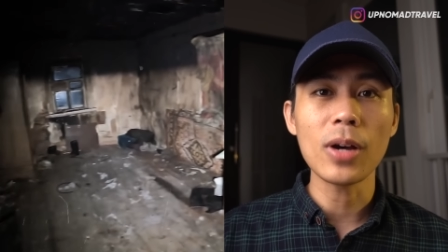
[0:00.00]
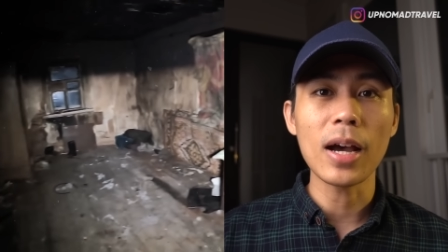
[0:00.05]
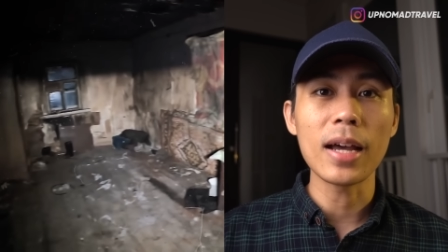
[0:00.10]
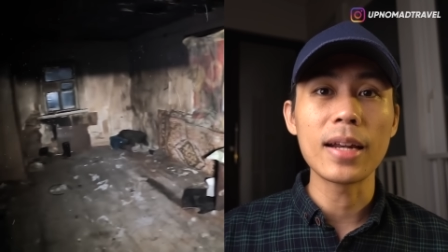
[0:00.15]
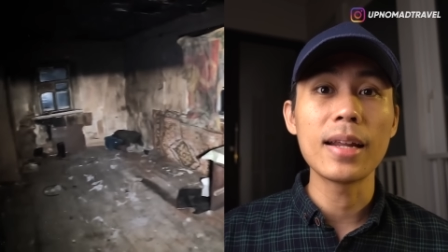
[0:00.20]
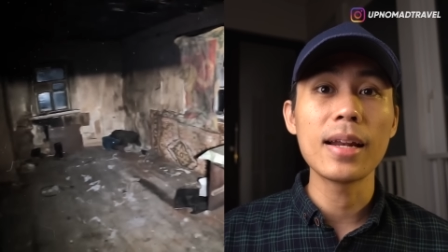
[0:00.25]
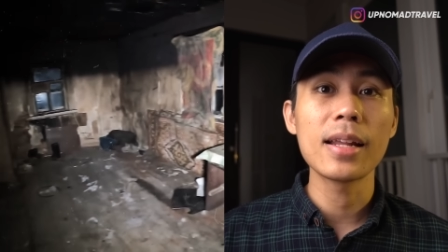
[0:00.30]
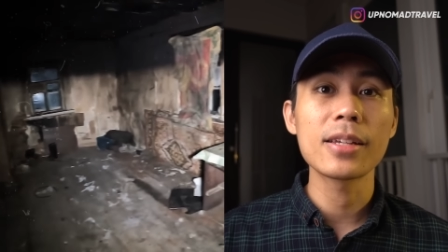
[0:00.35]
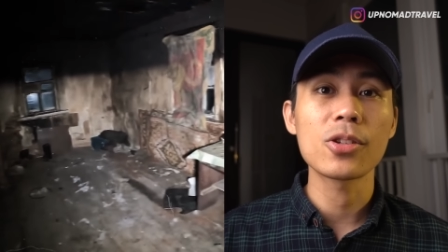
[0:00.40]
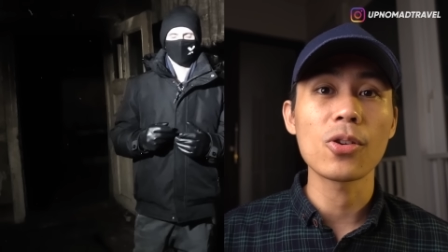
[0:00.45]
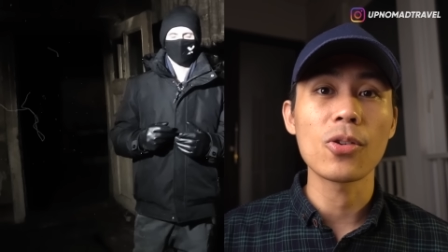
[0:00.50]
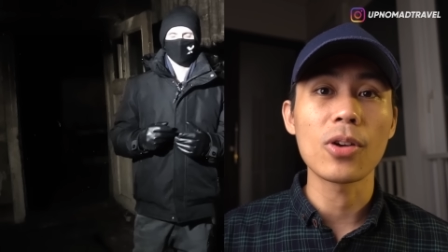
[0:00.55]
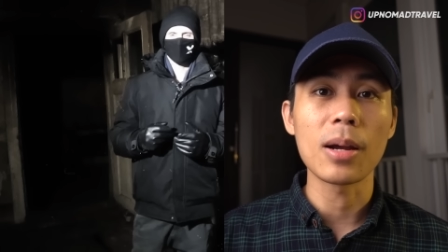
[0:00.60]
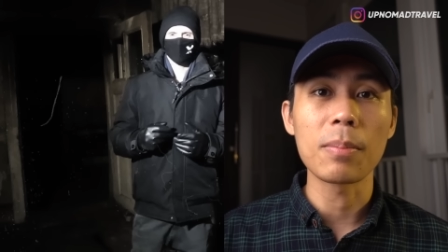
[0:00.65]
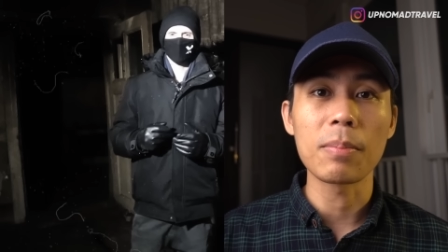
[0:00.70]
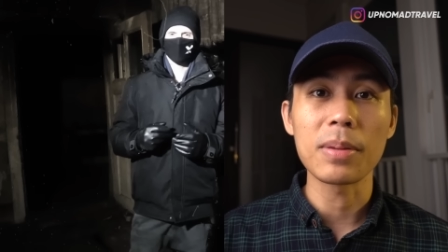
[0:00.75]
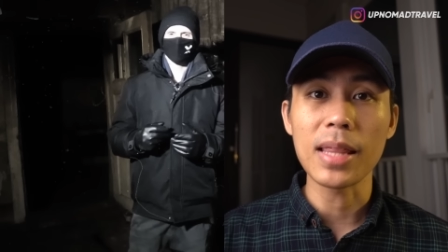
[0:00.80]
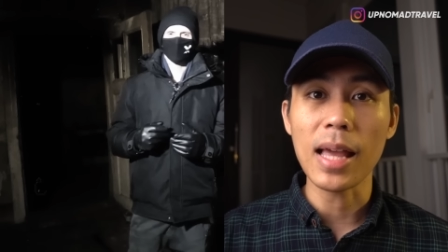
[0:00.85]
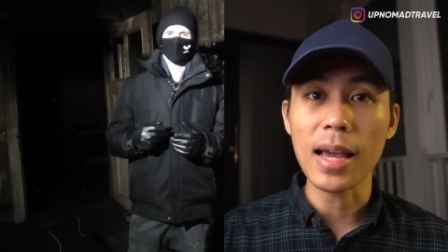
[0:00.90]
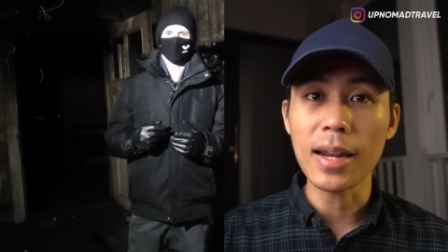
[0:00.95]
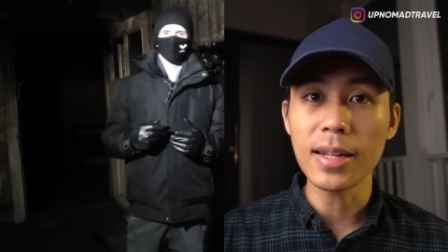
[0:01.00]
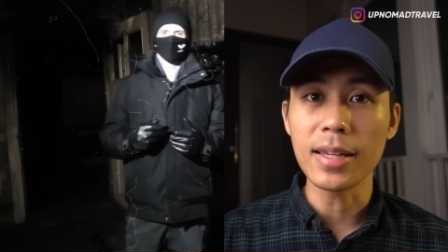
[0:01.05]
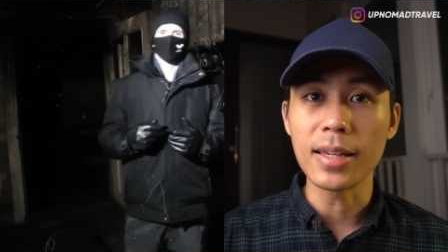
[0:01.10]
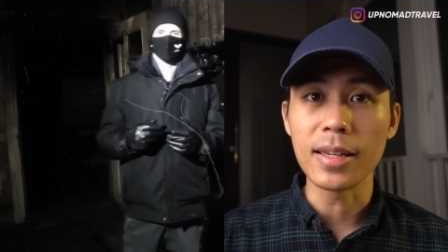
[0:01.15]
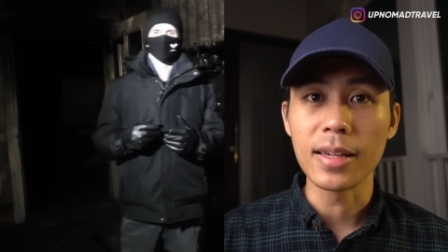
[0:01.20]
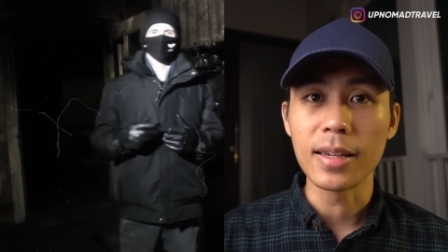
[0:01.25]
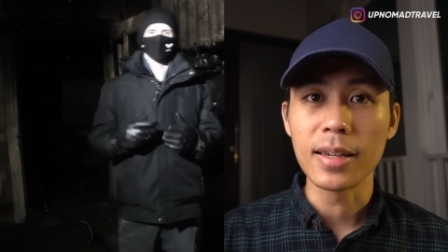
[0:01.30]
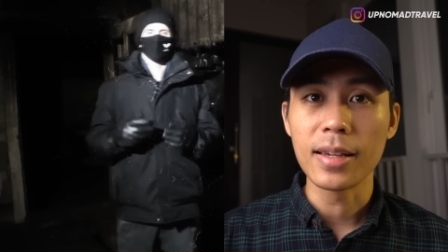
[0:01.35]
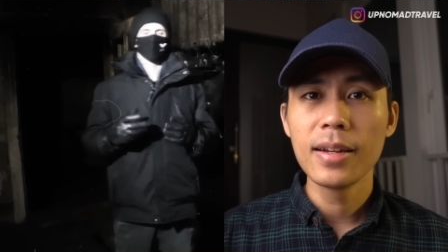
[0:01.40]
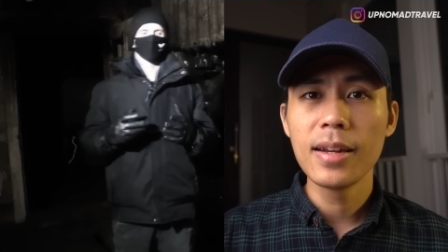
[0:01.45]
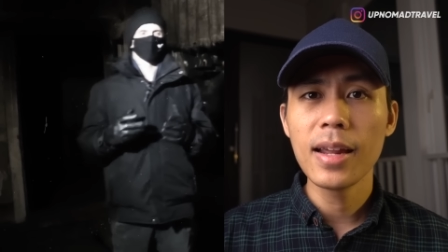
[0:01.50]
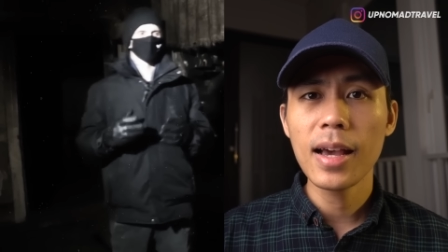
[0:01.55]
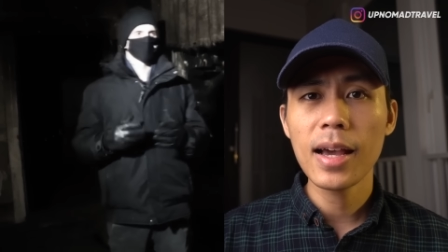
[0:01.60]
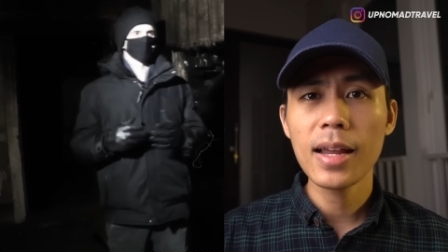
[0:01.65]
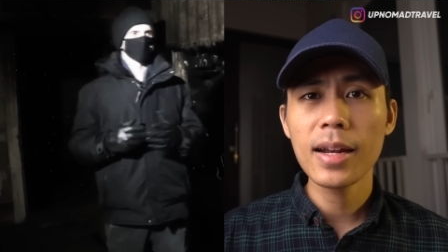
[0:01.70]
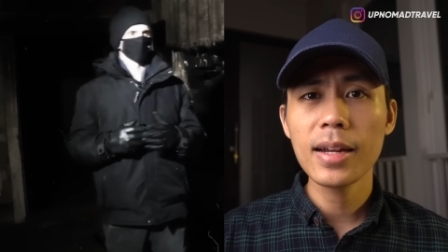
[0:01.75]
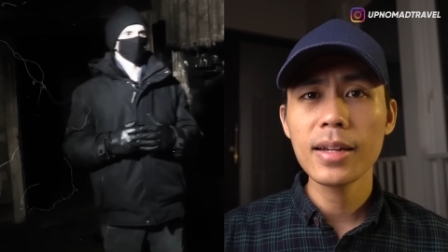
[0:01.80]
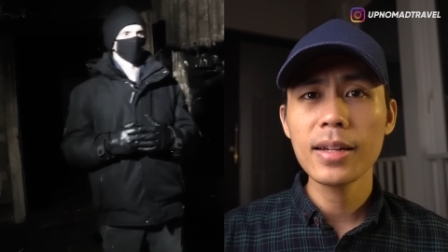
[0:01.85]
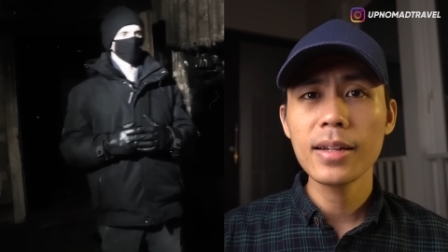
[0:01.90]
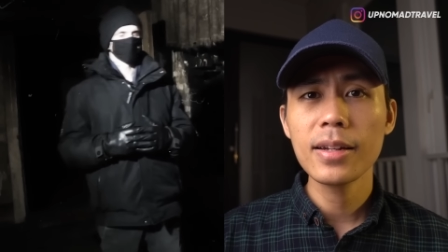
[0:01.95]
adalah seorang petani
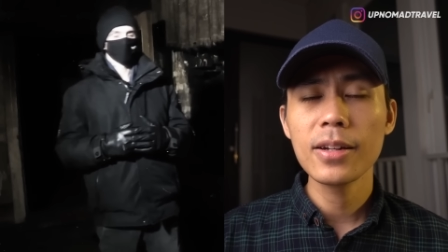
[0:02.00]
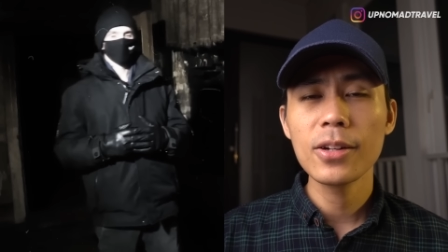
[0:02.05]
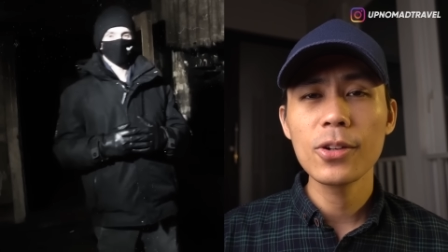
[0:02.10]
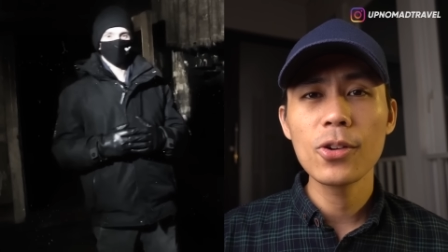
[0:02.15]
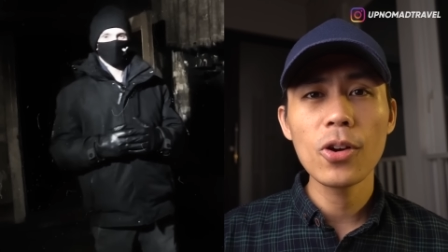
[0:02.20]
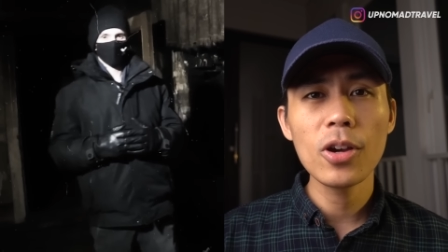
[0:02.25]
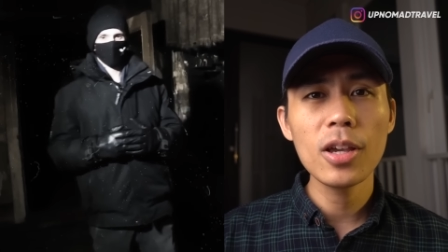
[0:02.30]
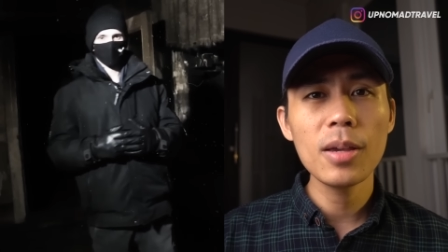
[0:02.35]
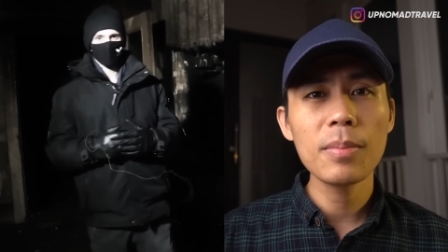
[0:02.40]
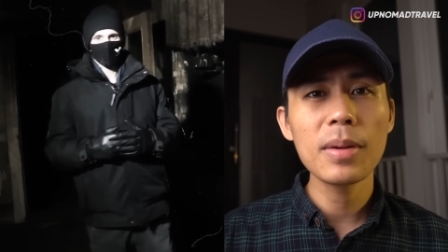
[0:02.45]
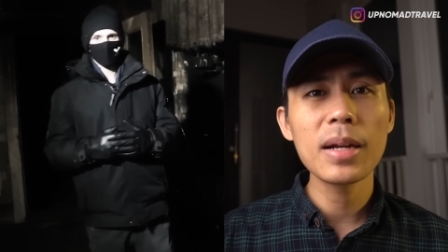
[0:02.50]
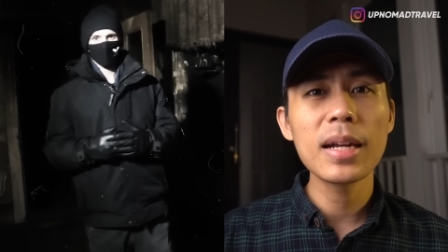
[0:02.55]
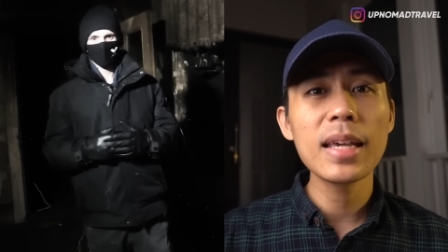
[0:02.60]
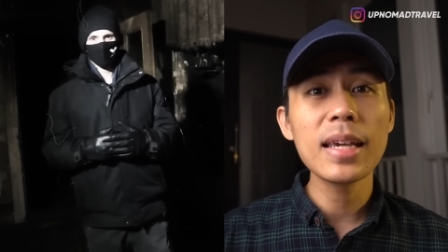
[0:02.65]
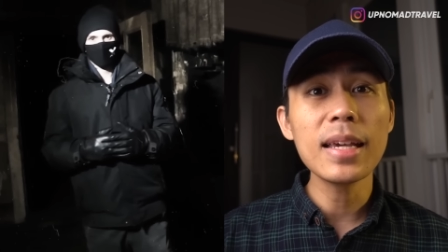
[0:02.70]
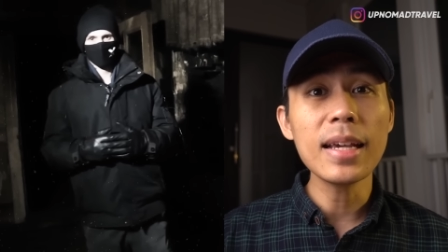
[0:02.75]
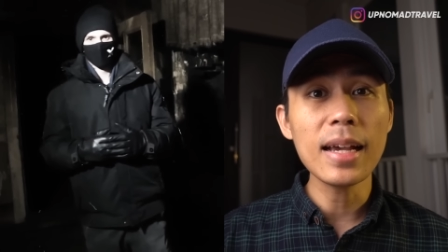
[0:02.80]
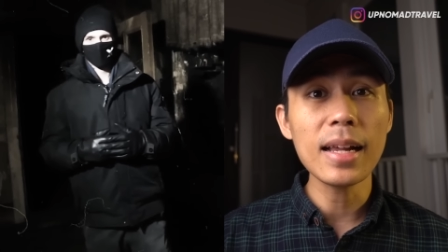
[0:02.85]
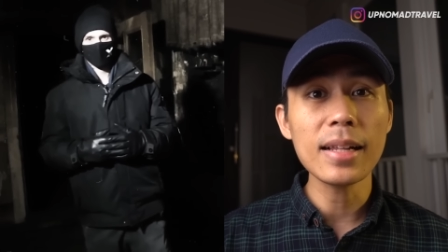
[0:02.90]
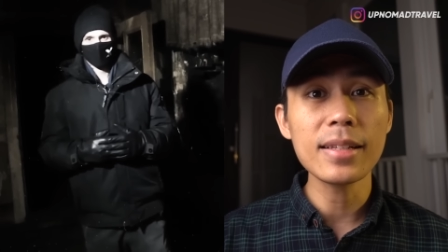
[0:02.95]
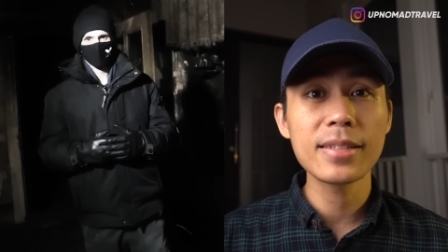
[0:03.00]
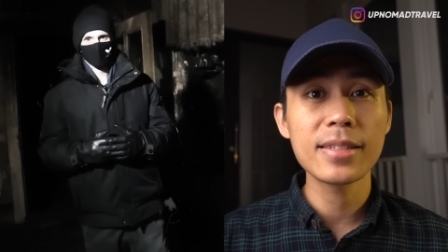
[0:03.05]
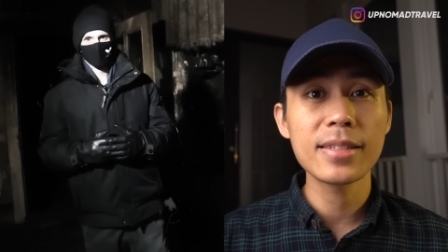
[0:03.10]
dan doi meninggal